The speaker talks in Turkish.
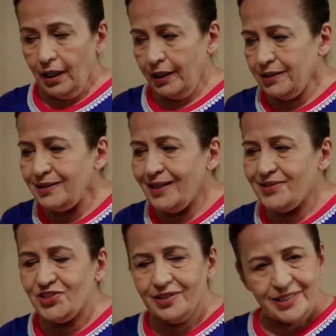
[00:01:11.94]
Hayır
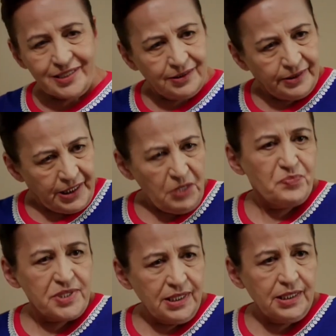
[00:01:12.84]
yani canı sıkıldığında
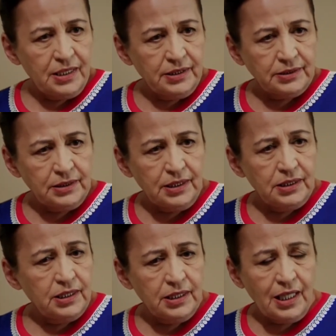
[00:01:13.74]
hep bize gelirdi de
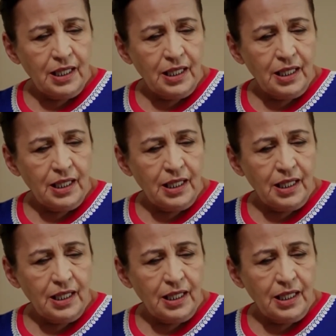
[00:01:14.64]
niye